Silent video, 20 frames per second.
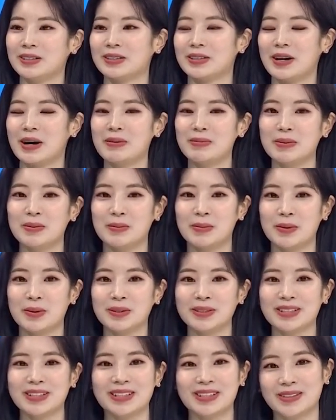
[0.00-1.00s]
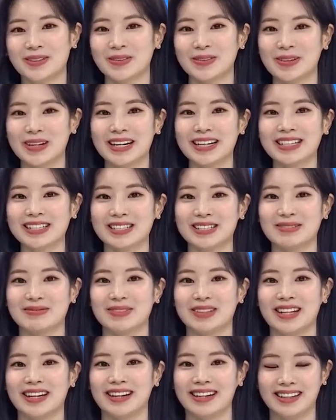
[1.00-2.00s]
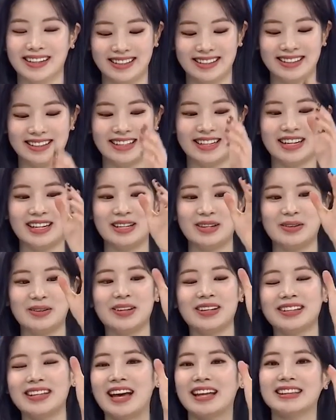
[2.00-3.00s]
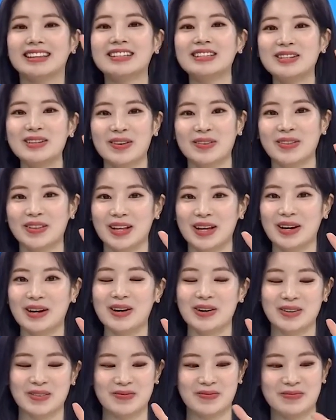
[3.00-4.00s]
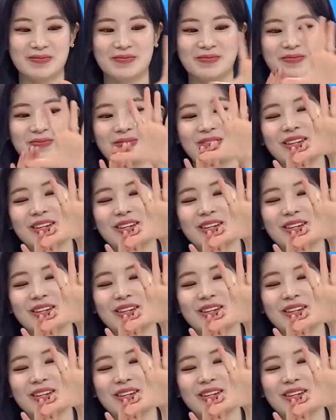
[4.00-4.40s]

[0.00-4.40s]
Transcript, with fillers: 제가 한번 보여드리도록 하겠습니다. 이게 여기에 닿는 건데요. 네.